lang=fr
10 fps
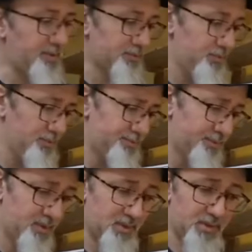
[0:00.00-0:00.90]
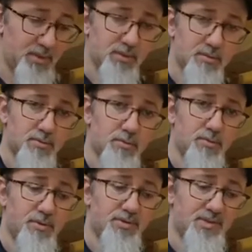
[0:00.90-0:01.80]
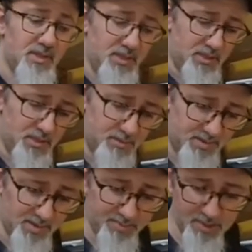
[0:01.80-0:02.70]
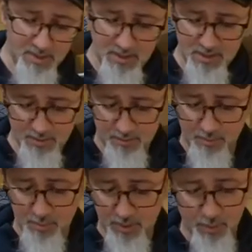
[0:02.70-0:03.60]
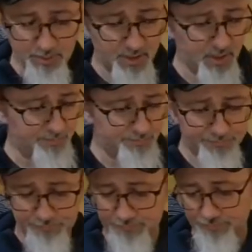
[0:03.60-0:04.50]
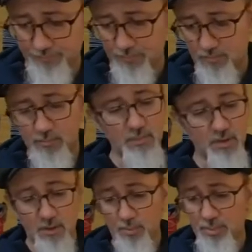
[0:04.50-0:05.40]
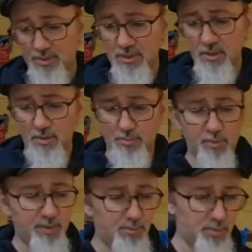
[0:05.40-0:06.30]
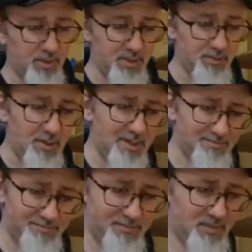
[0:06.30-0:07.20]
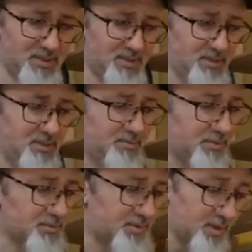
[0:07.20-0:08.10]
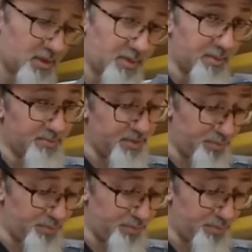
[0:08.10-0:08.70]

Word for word: de partout. Donc euh, ça y est, c'est prêt, on va pouvoir les retirer. Alors petit gant pour pas me brûler les doigts, parce que c'est quand même un